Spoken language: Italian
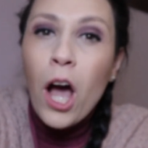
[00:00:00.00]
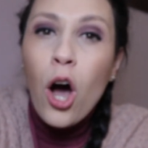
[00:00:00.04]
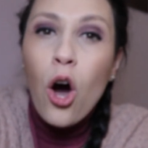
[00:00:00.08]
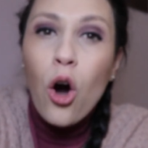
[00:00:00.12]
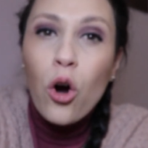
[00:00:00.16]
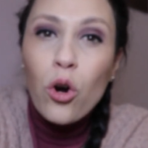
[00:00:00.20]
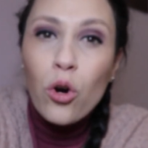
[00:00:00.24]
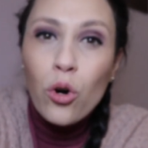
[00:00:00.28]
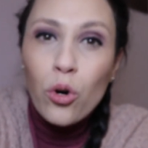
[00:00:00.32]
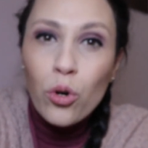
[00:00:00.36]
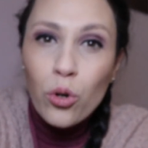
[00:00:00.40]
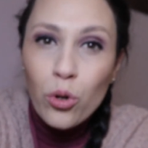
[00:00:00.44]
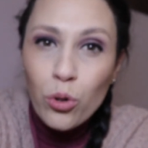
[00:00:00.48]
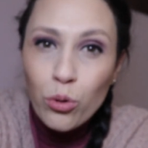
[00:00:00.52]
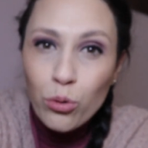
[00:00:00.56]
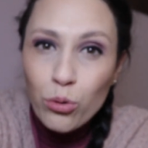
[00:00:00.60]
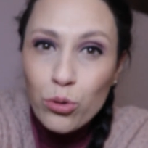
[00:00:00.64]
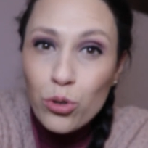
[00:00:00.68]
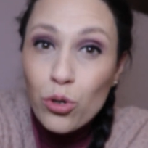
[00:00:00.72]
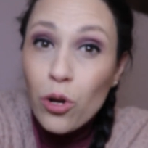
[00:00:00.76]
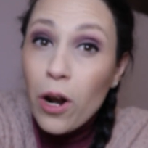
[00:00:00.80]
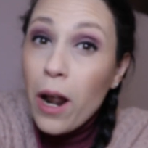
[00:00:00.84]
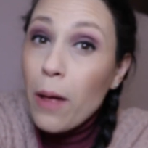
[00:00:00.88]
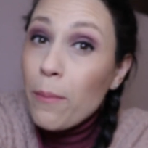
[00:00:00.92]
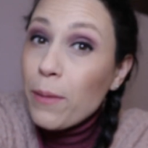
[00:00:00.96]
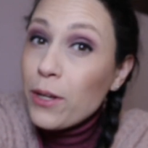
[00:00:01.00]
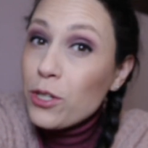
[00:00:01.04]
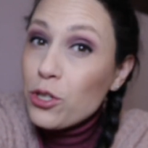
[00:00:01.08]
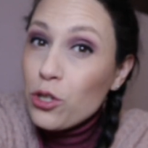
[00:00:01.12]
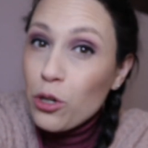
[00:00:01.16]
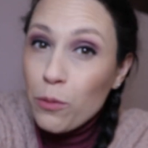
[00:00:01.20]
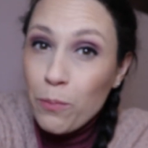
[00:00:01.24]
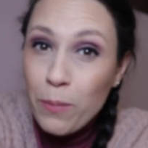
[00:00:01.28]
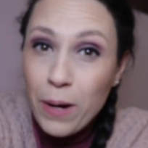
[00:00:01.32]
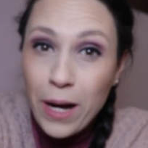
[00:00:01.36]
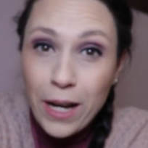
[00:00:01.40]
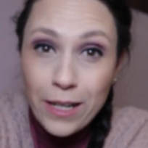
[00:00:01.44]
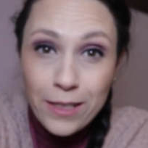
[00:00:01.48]
ho concluso la
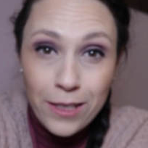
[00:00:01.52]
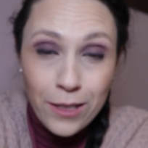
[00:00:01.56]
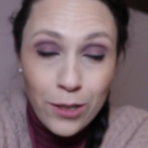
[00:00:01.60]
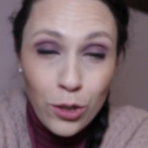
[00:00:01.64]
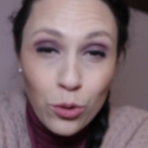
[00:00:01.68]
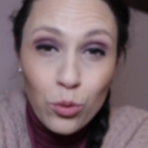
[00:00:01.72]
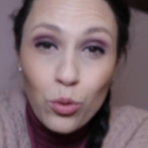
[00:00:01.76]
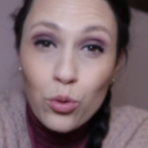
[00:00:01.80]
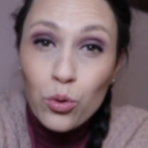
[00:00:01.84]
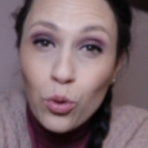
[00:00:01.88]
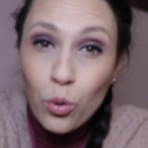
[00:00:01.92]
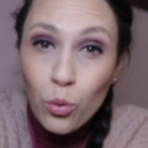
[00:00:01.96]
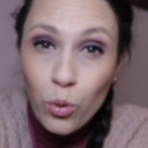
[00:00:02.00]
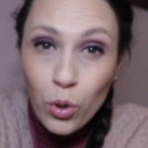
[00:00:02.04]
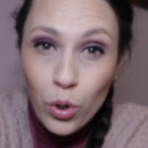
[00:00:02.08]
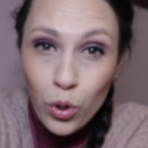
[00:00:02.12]
maggior parte di tutto